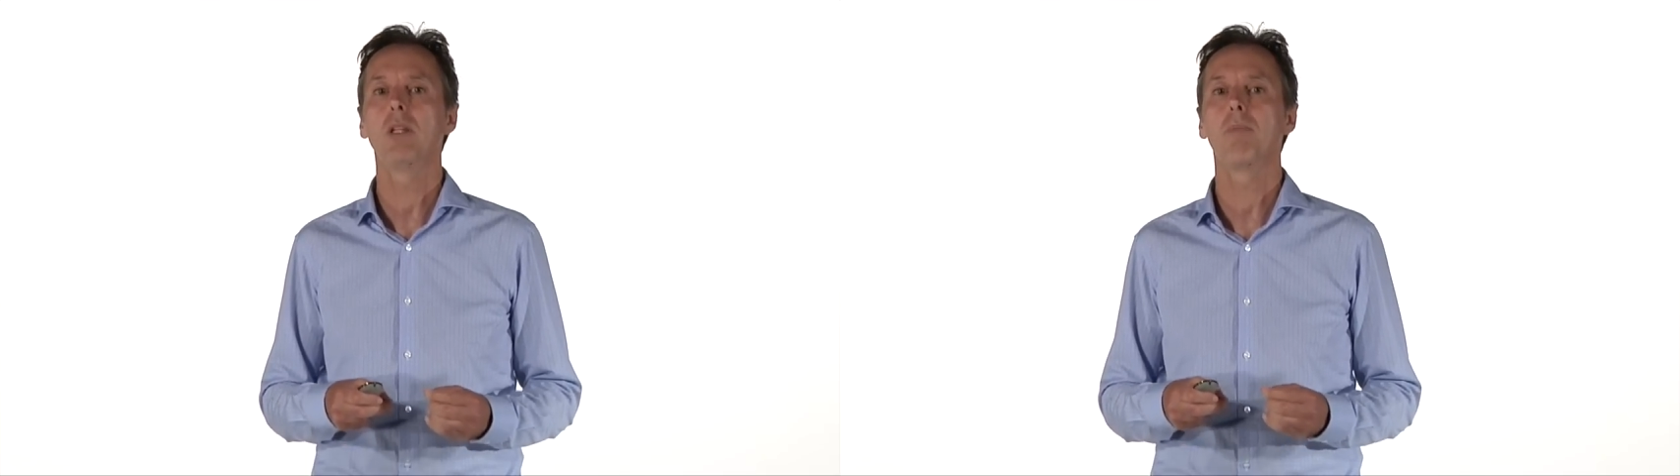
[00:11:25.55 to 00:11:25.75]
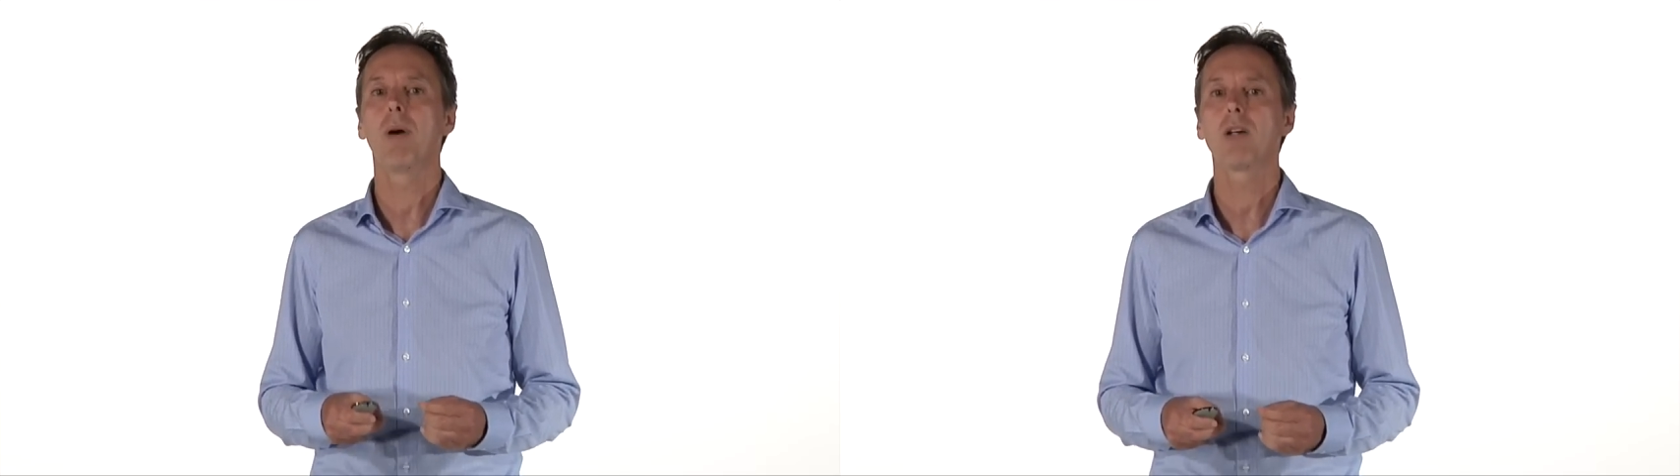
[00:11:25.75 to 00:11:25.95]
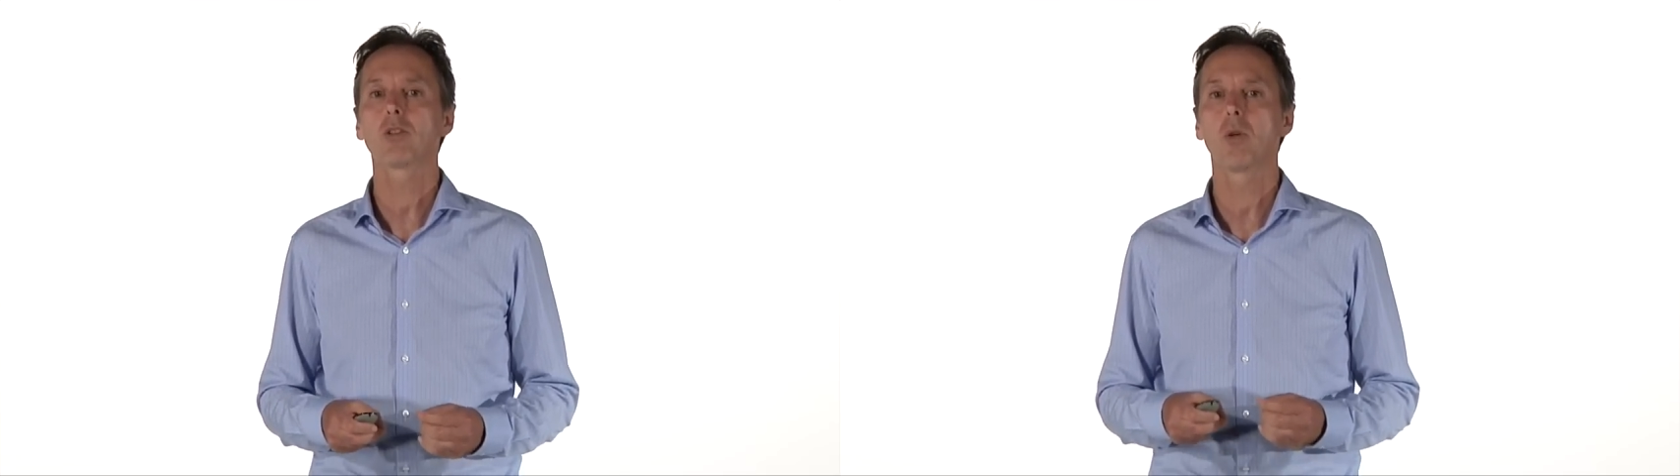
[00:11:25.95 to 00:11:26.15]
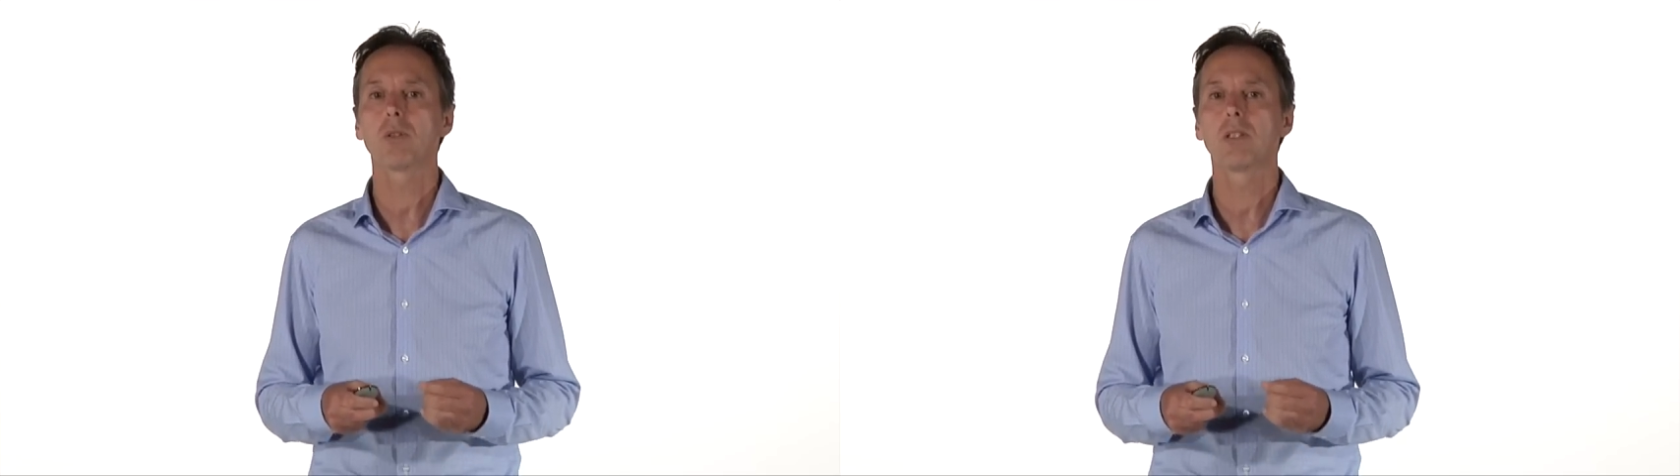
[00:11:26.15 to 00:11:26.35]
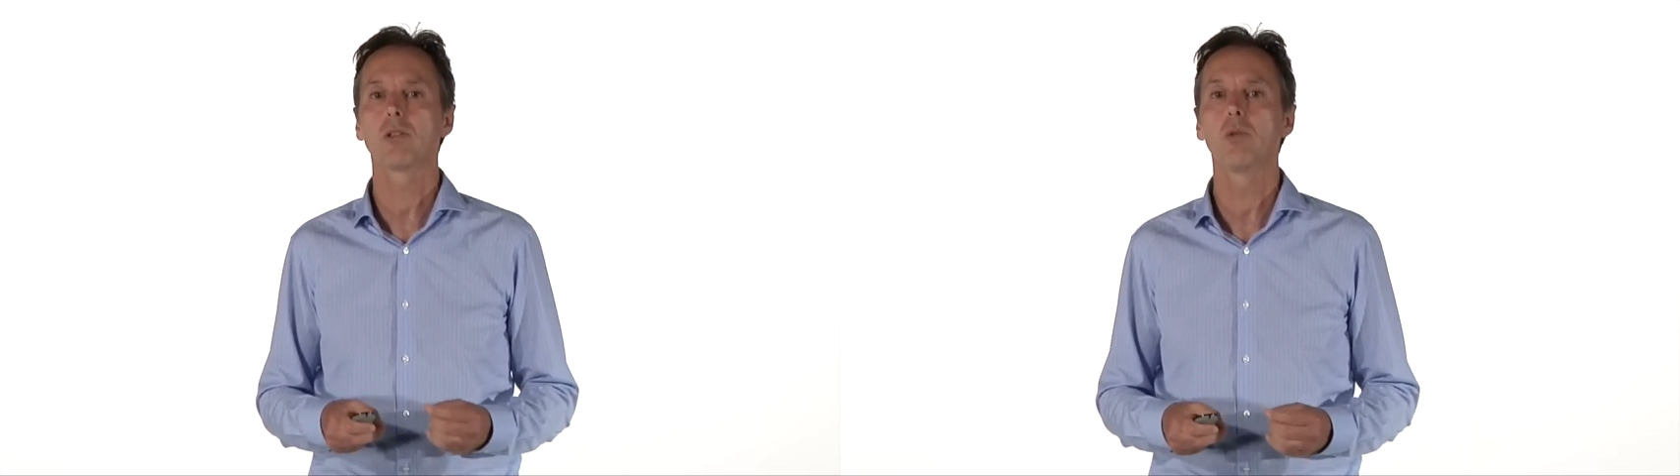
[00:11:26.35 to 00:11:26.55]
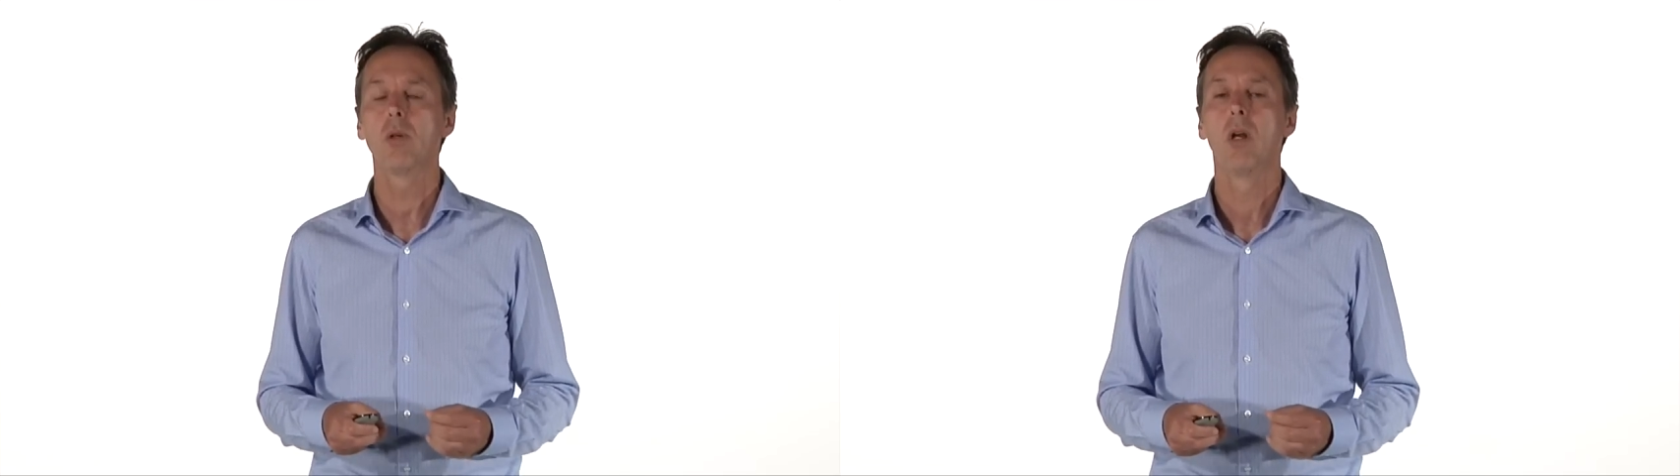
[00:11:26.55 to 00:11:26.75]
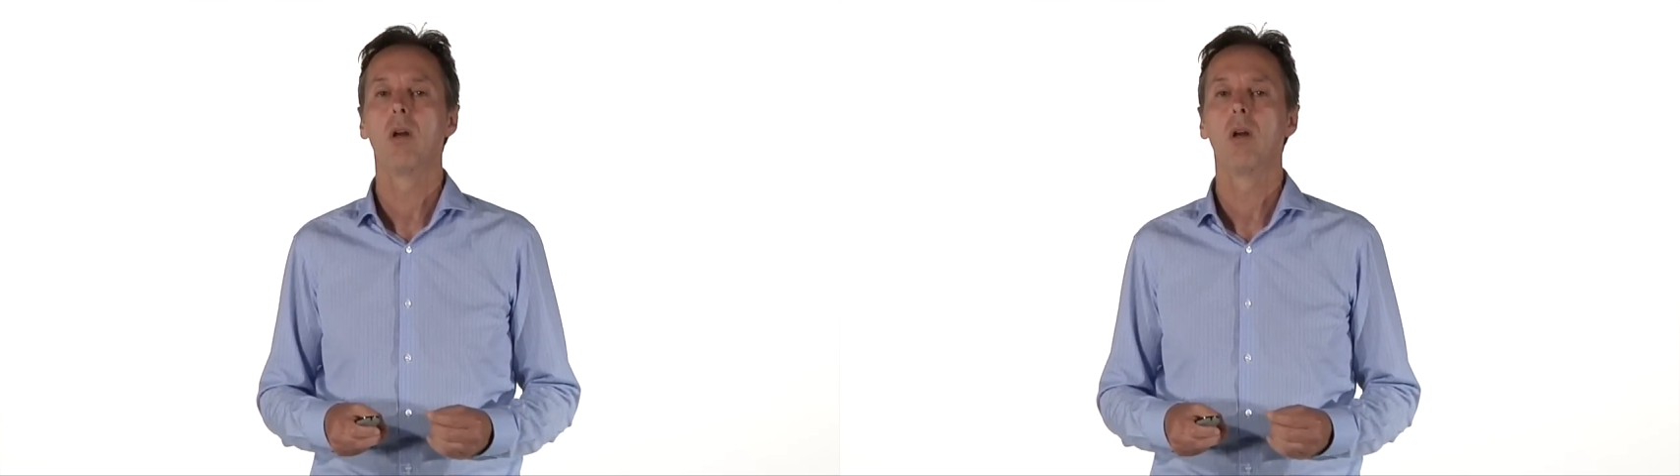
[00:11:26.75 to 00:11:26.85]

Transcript: et dépenses constitue